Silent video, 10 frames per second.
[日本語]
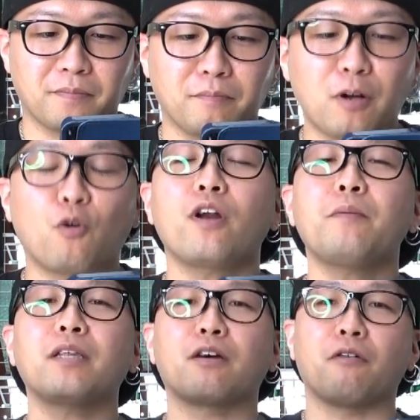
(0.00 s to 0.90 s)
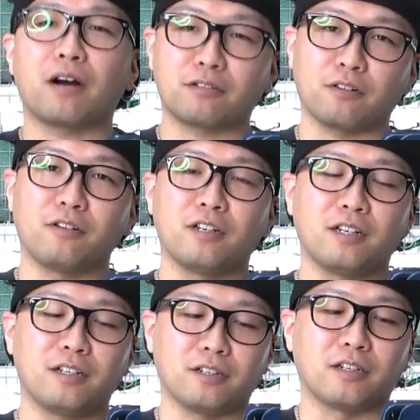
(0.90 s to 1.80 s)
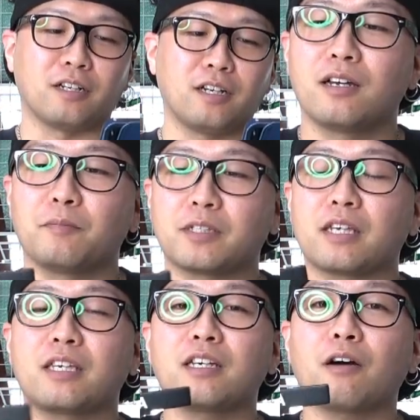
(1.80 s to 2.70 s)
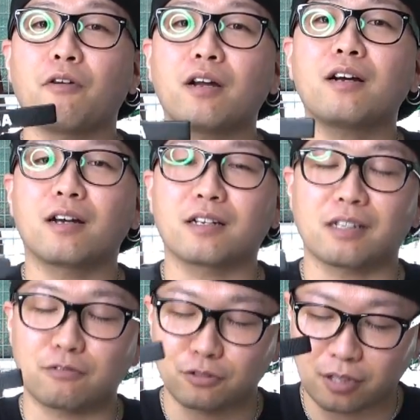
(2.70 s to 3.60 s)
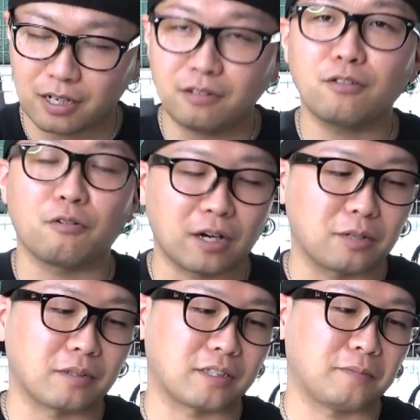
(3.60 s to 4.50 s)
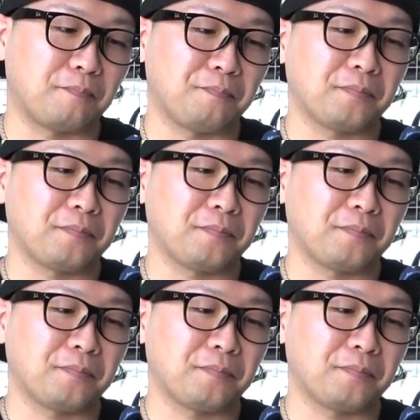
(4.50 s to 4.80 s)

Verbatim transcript: まあ、これまではわかるよ。うん。まあ、正規品かわからんから削除されるのはわかります。